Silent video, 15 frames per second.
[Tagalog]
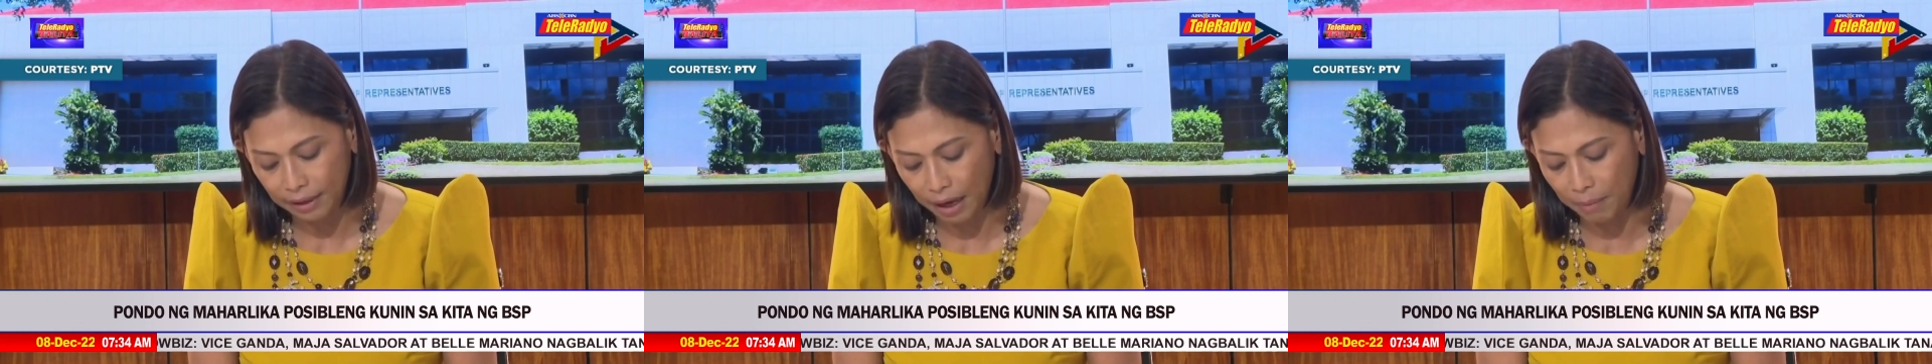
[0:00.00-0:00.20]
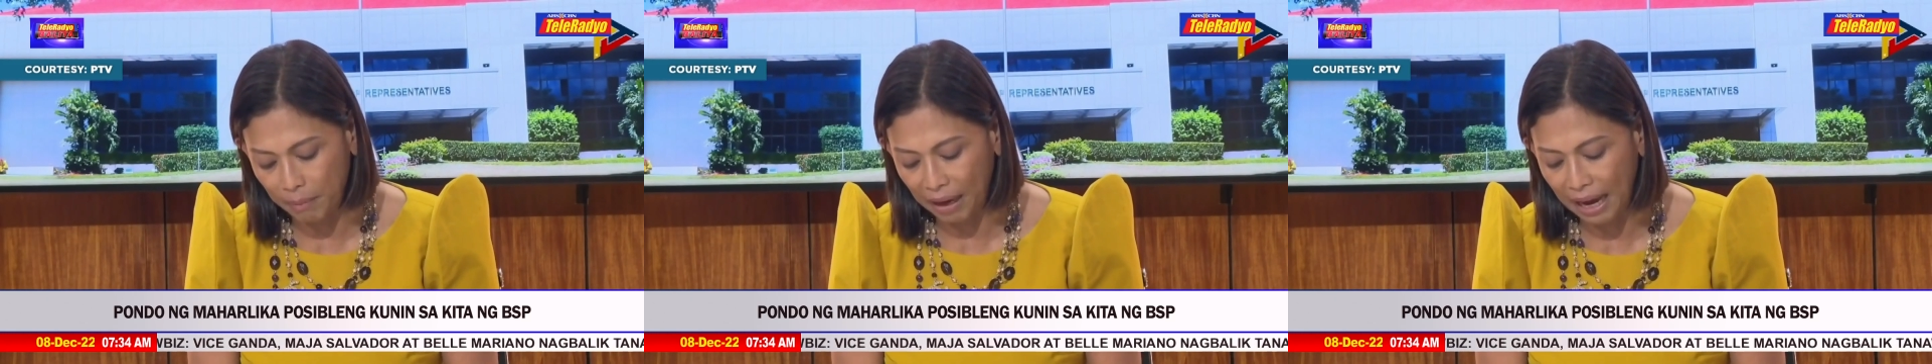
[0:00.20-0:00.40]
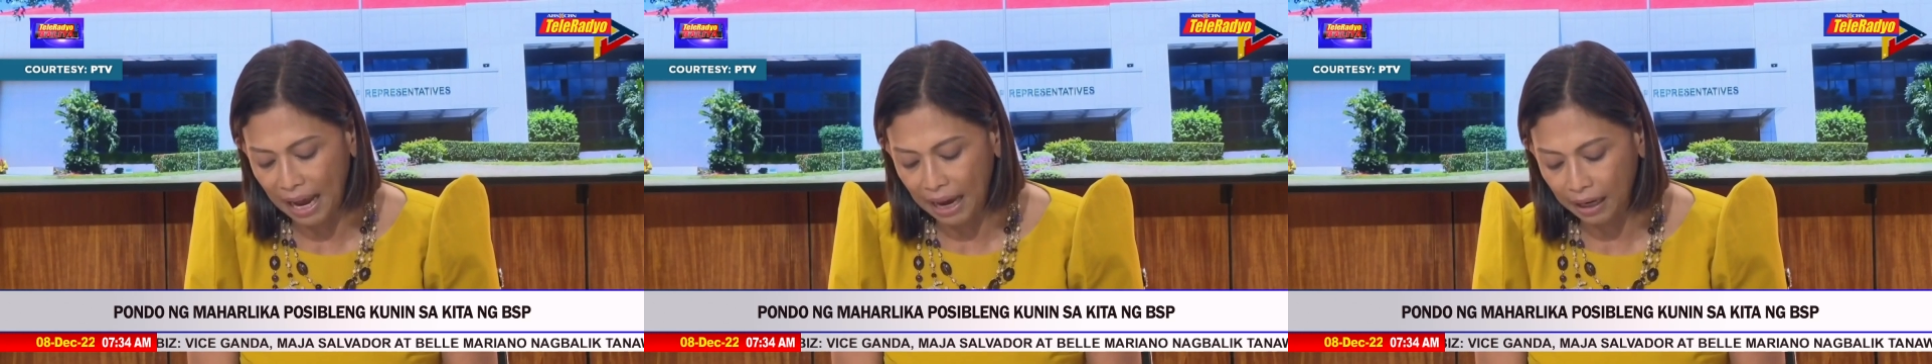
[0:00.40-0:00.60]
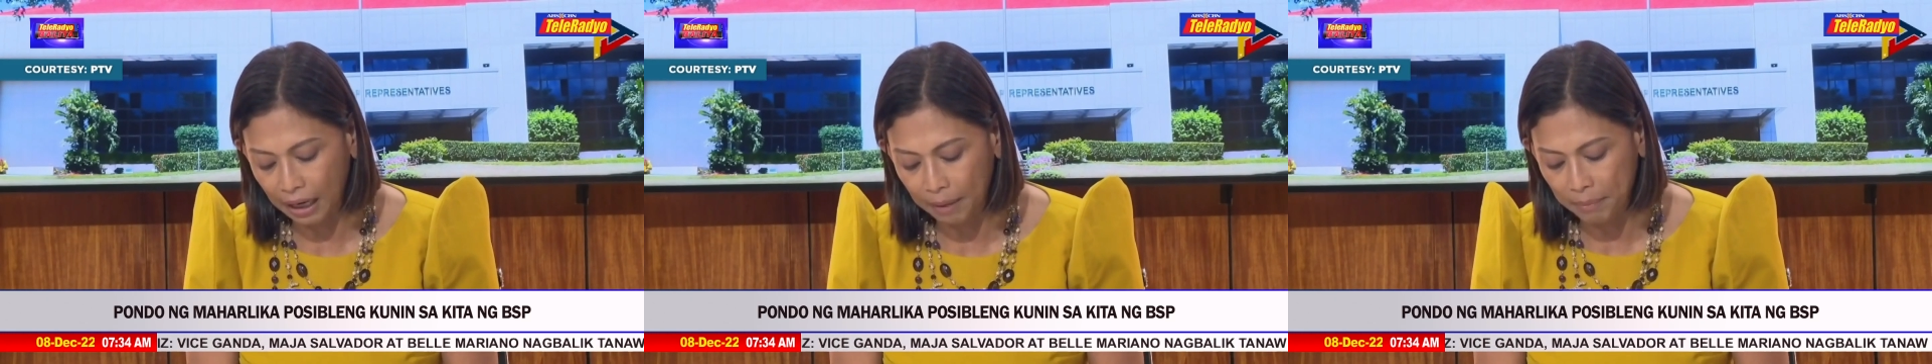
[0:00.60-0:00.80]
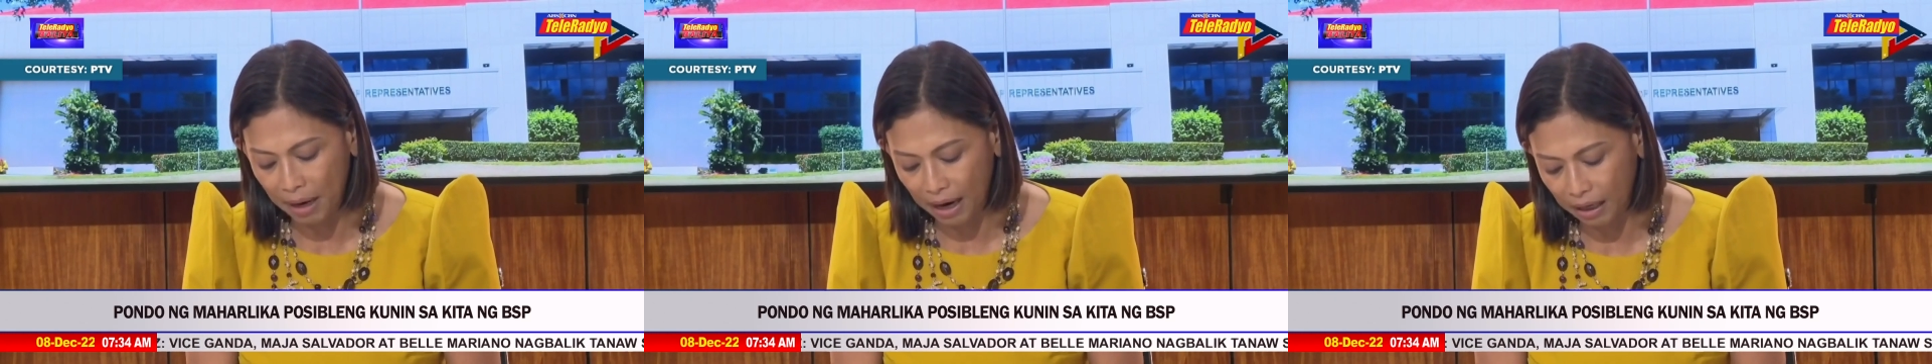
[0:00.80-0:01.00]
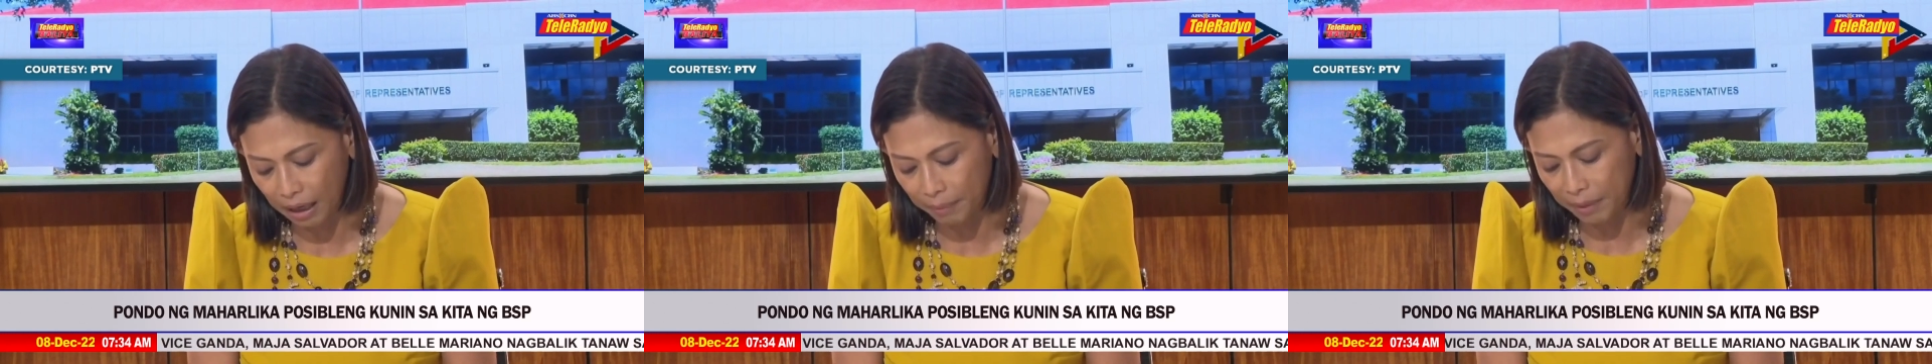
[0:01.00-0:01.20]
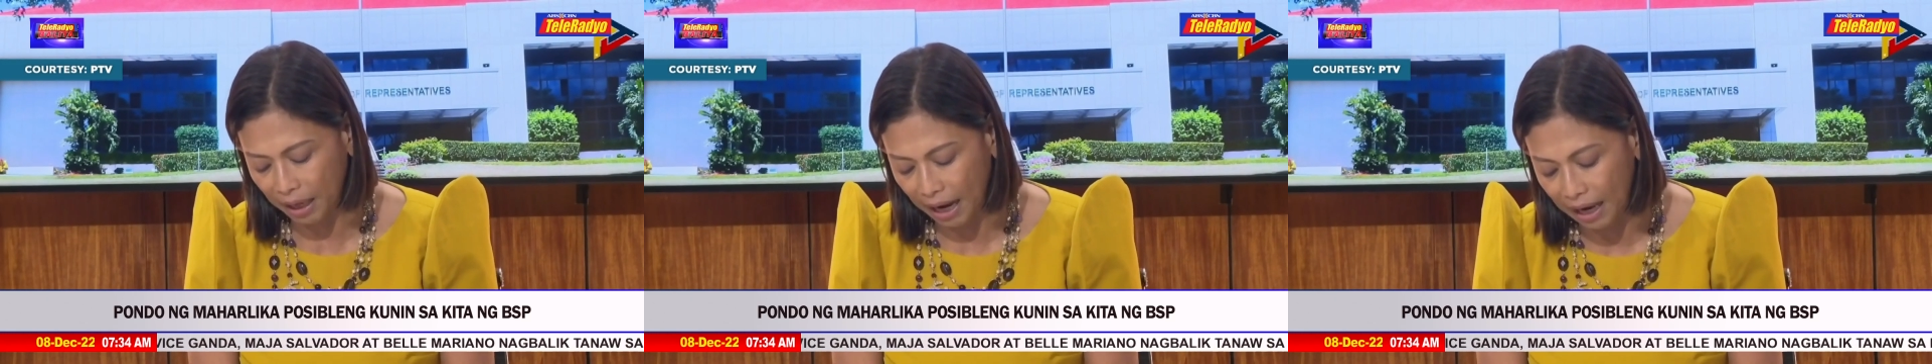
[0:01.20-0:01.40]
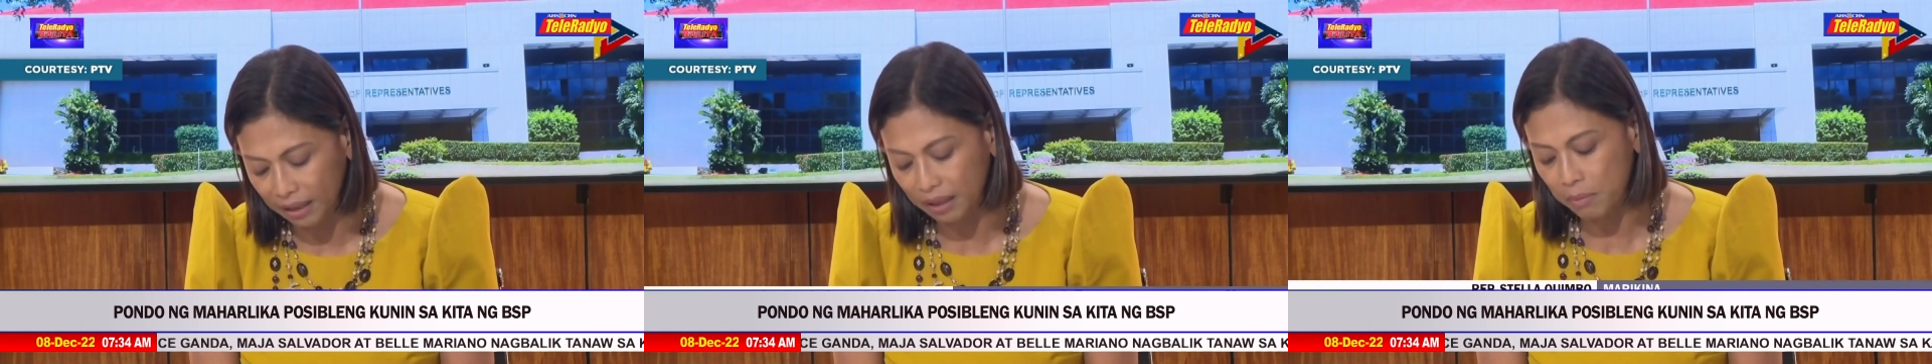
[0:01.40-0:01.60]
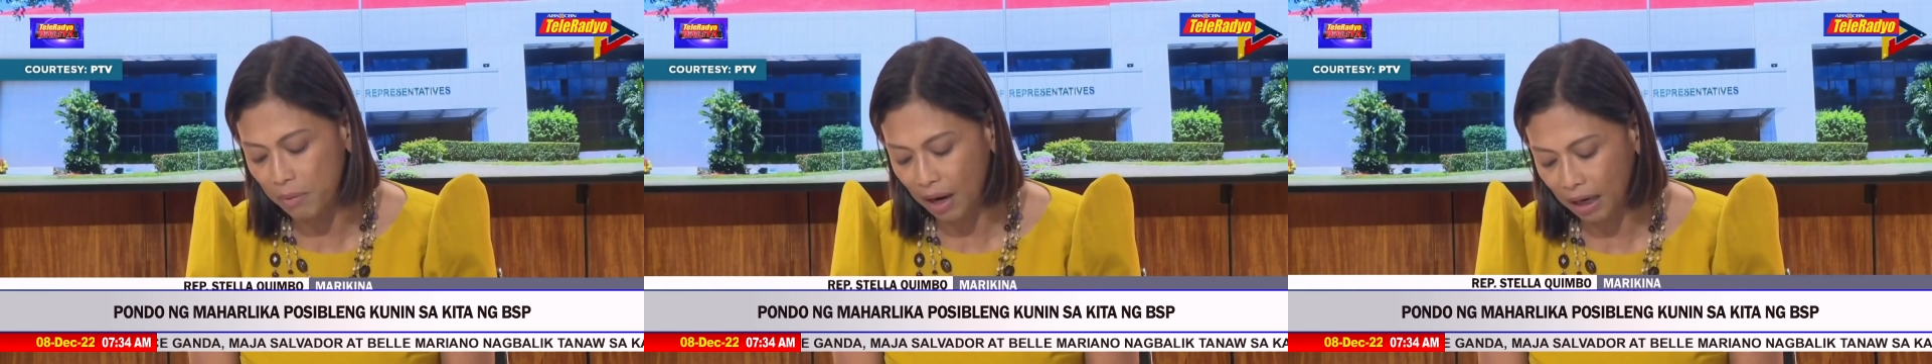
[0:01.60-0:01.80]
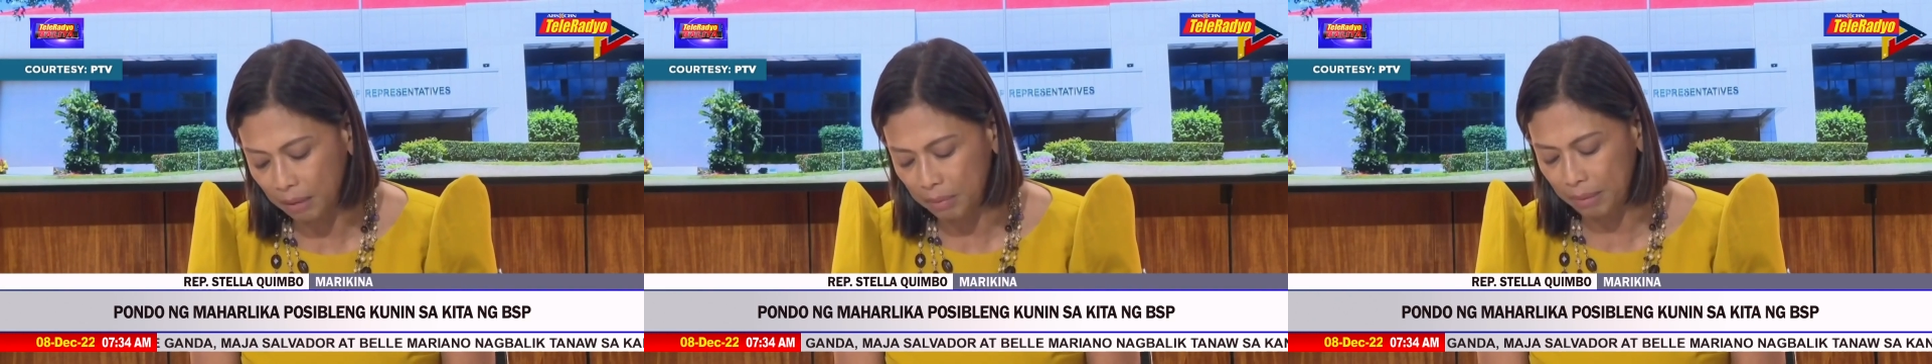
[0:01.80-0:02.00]
ang mga agam-agam ng ating
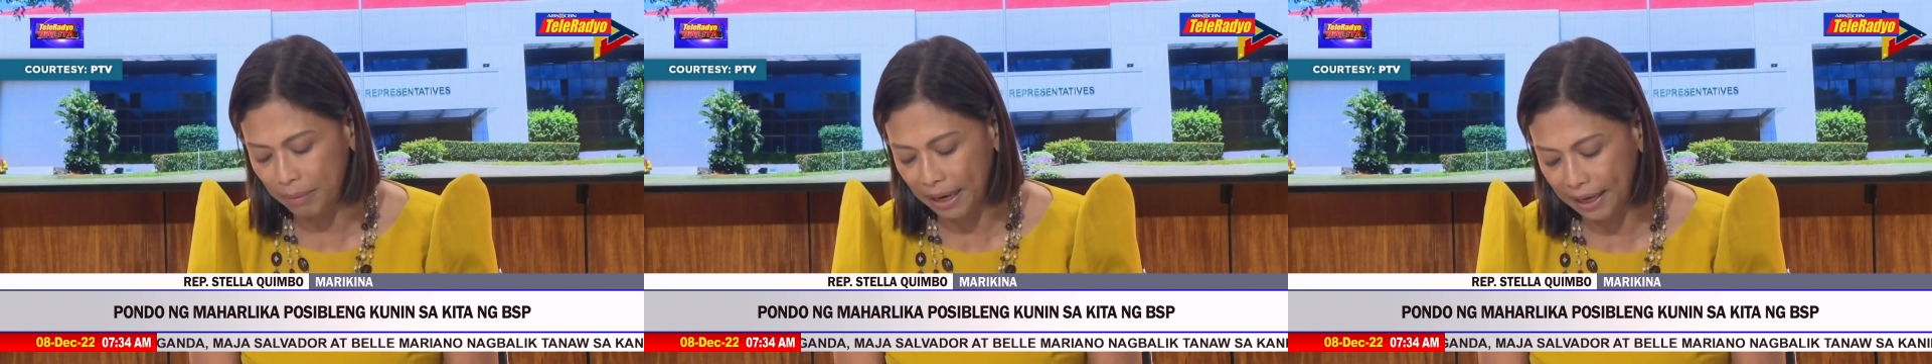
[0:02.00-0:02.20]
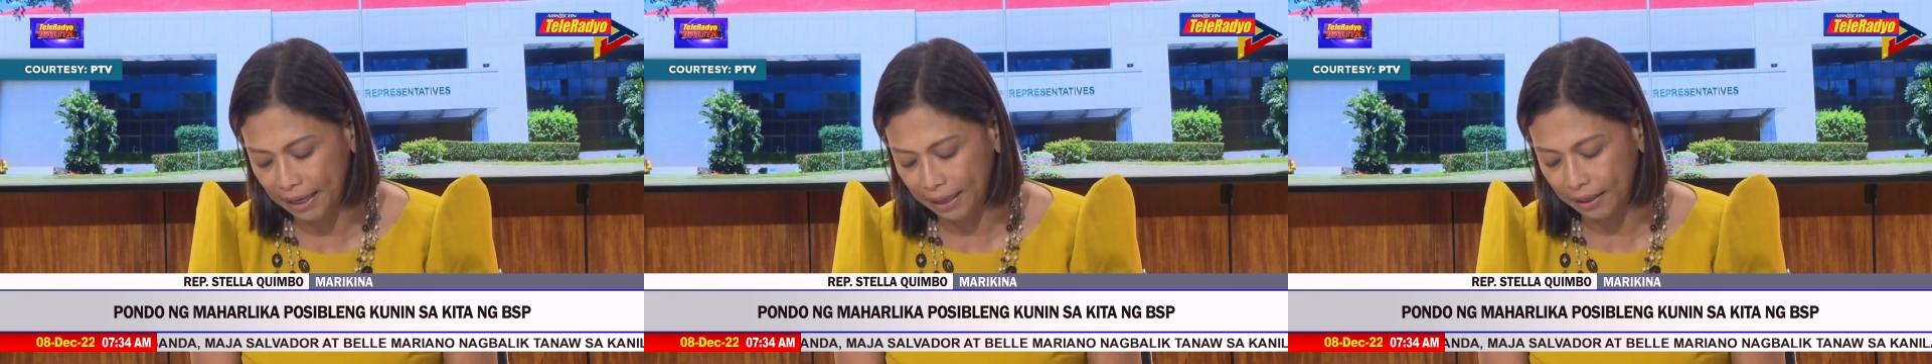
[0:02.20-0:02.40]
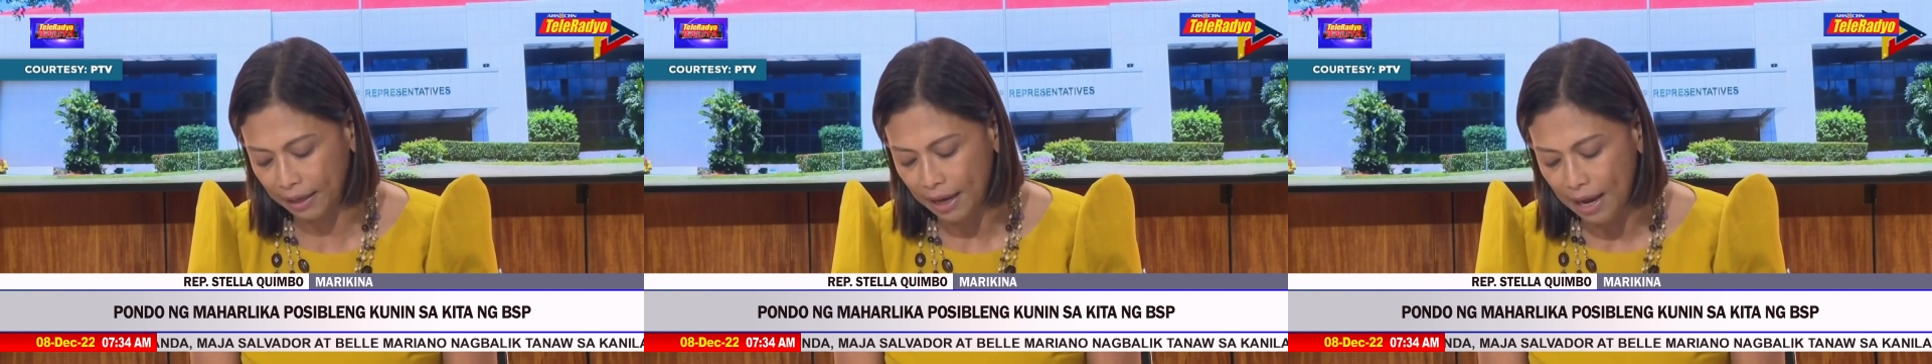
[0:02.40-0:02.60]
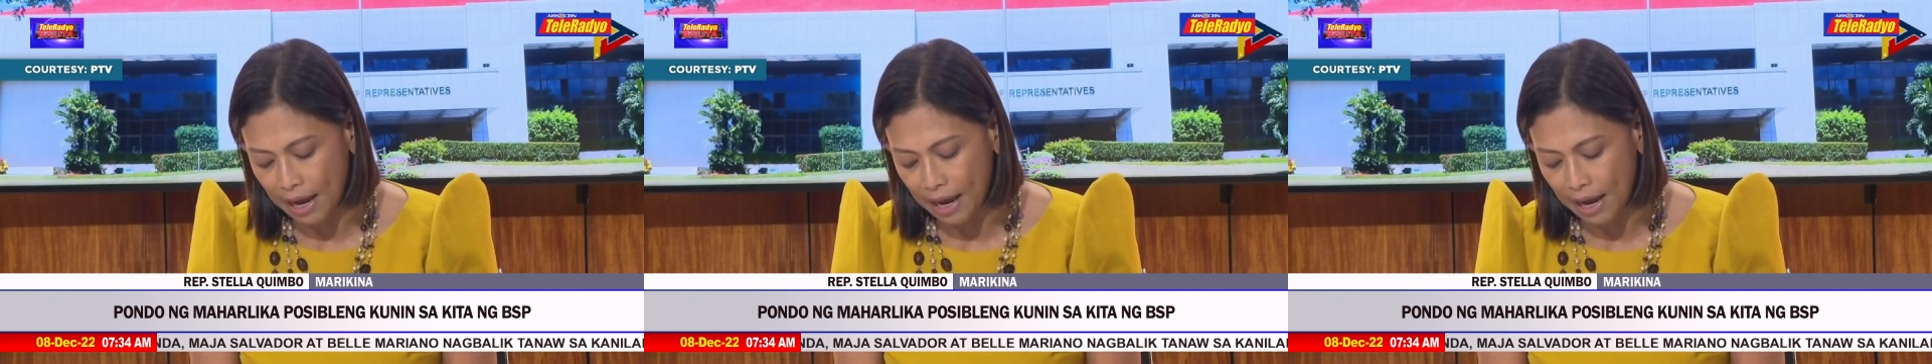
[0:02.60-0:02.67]
mga kababayan,